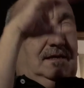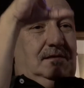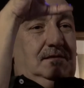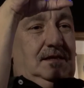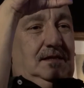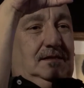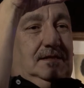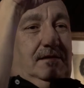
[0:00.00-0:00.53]

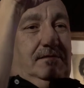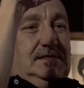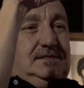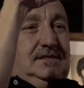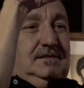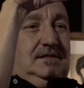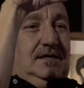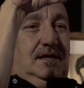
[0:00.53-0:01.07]
y estaba
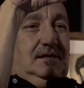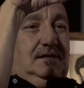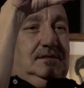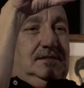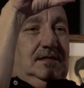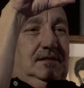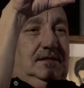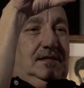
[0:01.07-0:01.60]

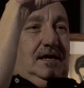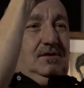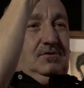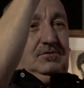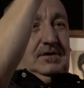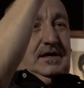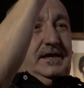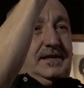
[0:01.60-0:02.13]

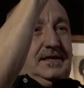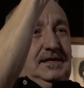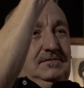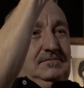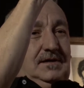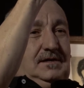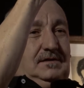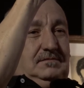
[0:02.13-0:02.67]
sentado
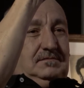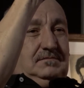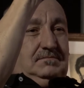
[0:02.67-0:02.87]
arriba,